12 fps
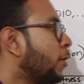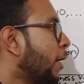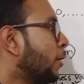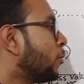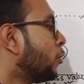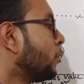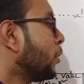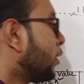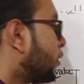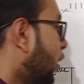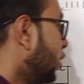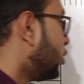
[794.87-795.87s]
তো এখন
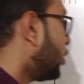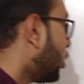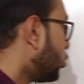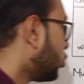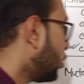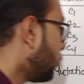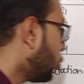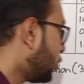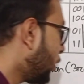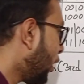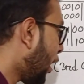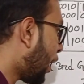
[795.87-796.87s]
থার্ড জেনারেশনের
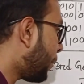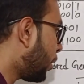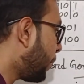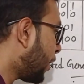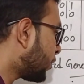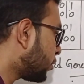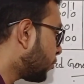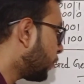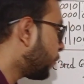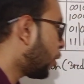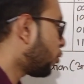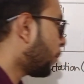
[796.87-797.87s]
মধ্যে আমরা
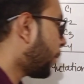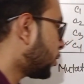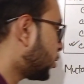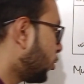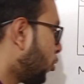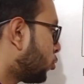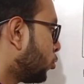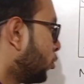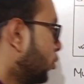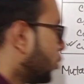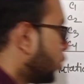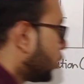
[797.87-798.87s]
ম্যাক্সিমাম ভ্যালুটা পাচ্ছি কত